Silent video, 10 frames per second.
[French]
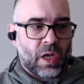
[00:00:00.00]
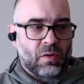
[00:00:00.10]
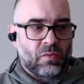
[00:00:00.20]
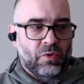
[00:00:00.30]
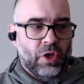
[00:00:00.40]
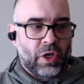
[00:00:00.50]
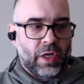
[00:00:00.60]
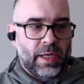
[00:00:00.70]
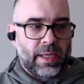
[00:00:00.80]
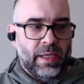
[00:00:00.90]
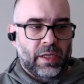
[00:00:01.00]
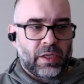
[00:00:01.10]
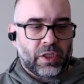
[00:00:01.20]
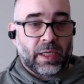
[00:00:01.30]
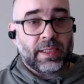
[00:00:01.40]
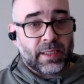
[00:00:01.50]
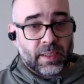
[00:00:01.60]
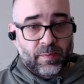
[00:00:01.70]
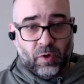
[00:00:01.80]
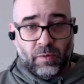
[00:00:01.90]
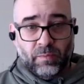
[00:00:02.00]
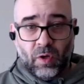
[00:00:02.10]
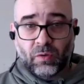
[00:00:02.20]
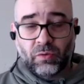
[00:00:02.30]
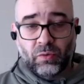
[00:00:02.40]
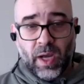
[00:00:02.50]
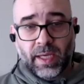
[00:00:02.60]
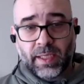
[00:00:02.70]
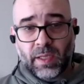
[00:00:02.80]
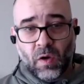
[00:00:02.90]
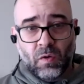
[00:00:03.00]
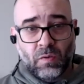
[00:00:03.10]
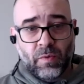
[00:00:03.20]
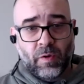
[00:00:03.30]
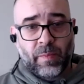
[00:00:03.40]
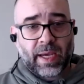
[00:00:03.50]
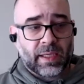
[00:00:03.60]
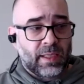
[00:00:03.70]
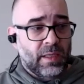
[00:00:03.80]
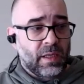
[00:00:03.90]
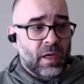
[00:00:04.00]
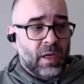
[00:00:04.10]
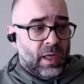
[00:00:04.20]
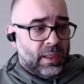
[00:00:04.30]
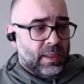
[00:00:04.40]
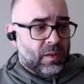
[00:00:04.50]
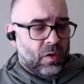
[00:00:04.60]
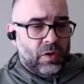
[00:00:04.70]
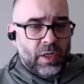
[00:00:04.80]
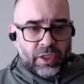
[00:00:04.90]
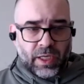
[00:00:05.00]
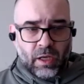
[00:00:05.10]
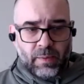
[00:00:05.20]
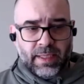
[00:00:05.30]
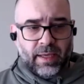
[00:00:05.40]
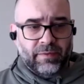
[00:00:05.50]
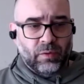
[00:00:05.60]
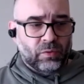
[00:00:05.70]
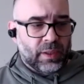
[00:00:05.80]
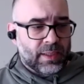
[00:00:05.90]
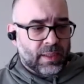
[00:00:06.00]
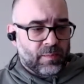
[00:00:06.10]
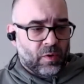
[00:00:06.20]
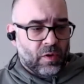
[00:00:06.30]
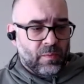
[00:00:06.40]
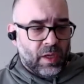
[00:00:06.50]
où il y a les gens des Six Brumes, donc toi, Guillaume, Marquis, qui sont là, les gens qui commencent à grimper autour des Six Brumes.